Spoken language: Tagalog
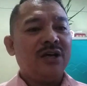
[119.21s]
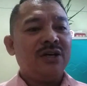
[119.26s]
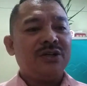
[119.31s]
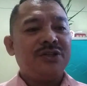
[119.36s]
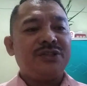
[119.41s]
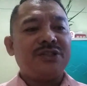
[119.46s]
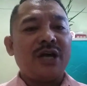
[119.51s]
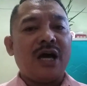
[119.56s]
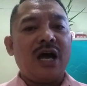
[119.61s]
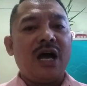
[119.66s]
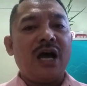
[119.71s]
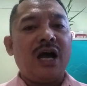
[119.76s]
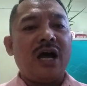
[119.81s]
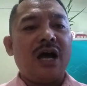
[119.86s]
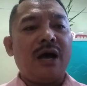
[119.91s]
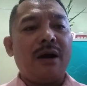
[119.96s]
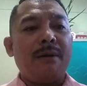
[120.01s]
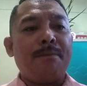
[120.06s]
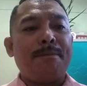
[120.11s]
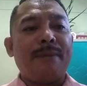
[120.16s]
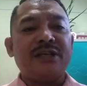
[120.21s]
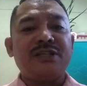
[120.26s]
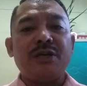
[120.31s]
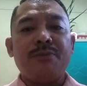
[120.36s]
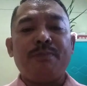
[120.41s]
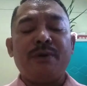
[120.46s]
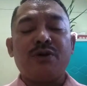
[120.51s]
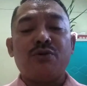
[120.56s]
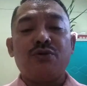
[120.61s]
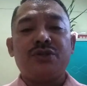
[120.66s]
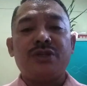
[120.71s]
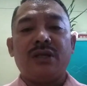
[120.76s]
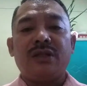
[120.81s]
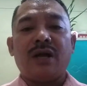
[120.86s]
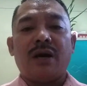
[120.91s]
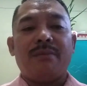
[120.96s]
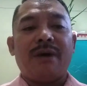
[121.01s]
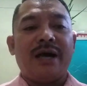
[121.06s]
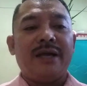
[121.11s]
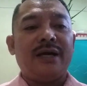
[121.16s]
sa ah, Pacific Ocean
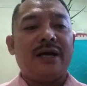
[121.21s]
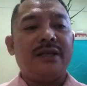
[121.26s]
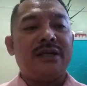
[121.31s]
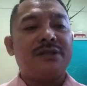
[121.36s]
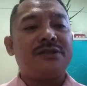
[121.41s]
kabayan